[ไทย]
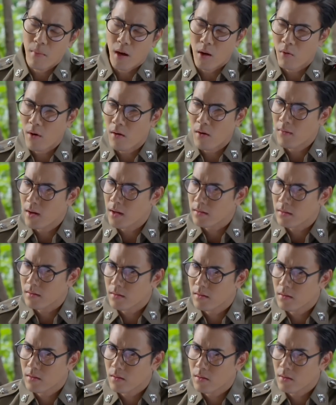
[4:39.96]
หมายความว่า
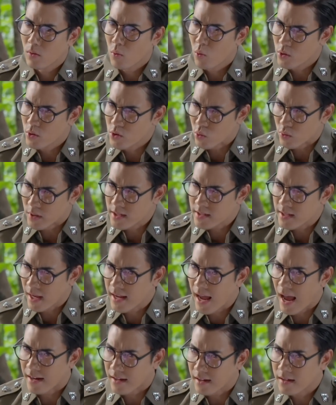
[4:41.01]
คุณอยู่ที่ไซ
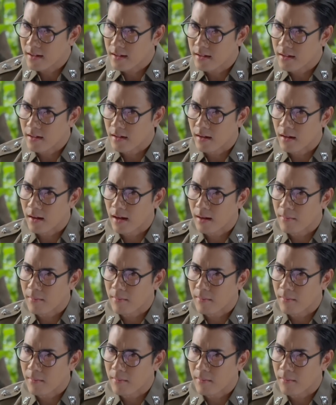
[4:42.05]
ต์งานทั้งคืนเลยเหร